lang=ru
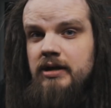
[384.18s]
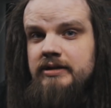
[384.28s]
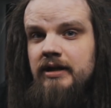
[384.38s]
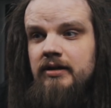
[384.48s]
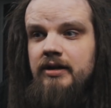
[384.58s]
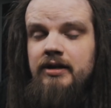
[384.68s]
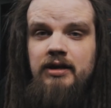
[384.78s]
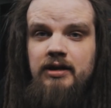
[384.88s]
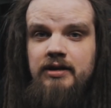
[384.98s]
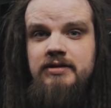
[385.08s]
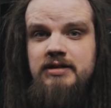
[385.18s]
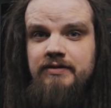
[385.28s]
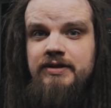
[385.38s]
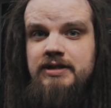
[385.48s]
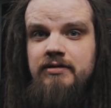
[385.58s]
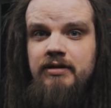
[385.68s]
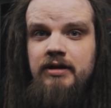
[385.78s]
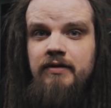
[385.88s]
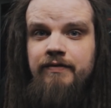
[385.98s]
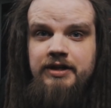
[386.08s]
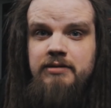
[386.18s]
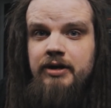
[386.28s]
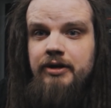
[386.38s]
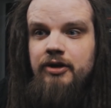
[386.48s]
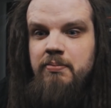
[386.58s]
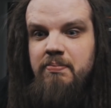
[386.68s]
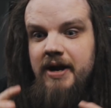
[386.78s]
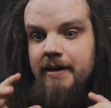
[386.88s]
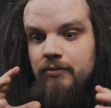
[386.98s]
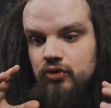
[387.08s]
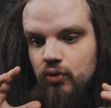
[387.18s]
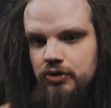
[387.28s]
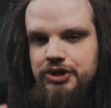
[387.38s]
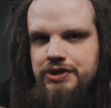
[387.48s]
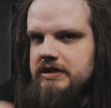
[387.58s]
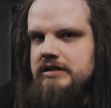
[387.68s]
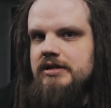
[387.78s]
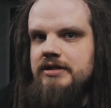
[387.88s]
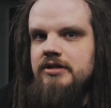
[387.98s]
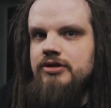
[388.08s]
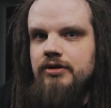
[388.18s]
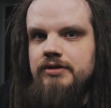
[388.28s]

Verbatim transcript: Мартелла и, соответственно, Фредди Меркьюри. Прям вот очень, зацените еще